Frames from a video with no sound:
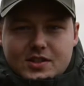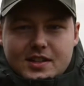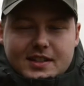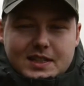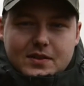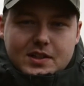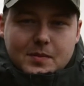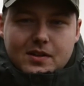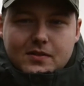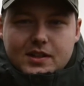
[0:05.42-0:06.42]
Cześć, nazywam się
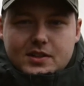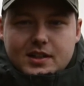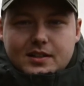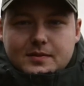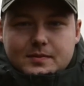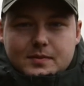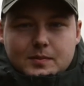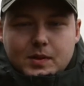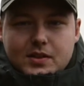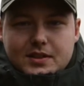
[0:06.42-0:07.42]
Michał Waliszka,
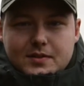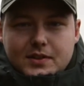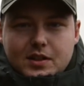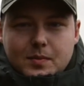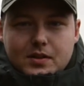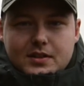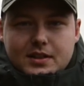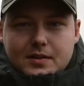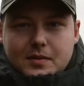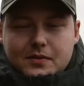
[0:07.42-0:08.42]
pochodzę z
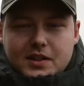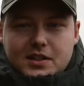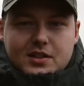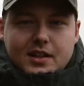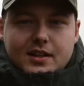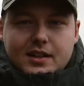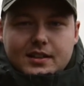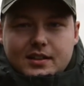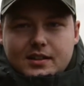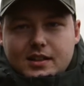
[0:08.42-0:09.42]
Wielkopolski, mam 24
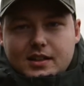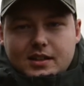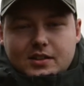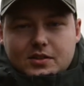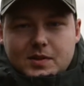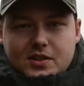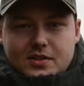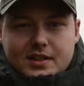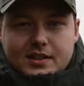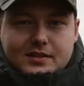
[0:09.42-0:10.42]
lata. Od
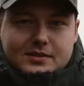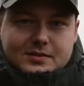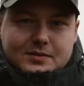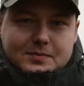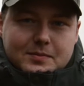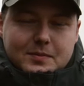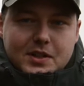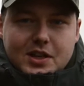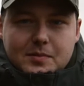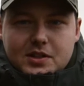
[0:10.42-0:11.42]
miesiąca mm,
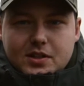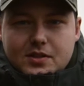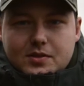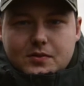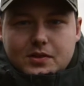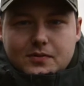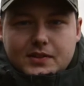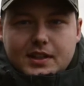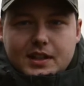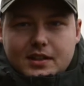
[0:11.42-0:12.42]
mieszkam na Śląsku,
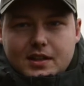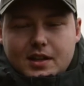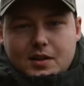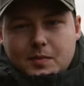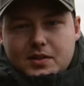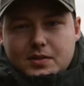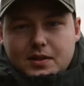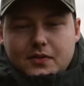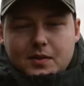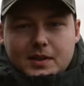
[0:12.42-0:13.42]
w Tychach,
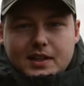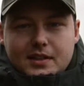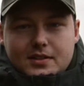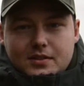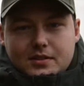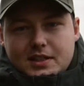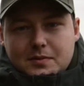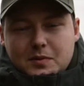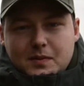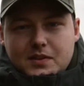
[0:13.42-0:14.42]
pracuję w firmie Daxon,
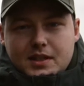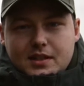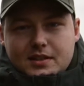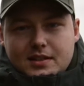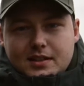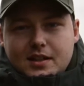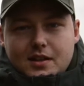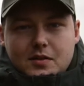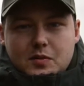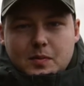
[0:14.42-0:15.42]
jestem odpowiedzialny za
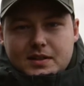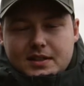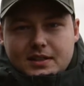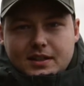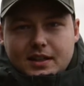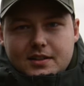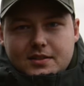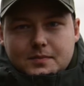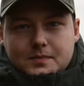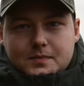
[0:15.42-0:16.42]
współpracę z
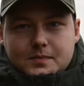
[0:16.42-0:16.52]
zagranicą.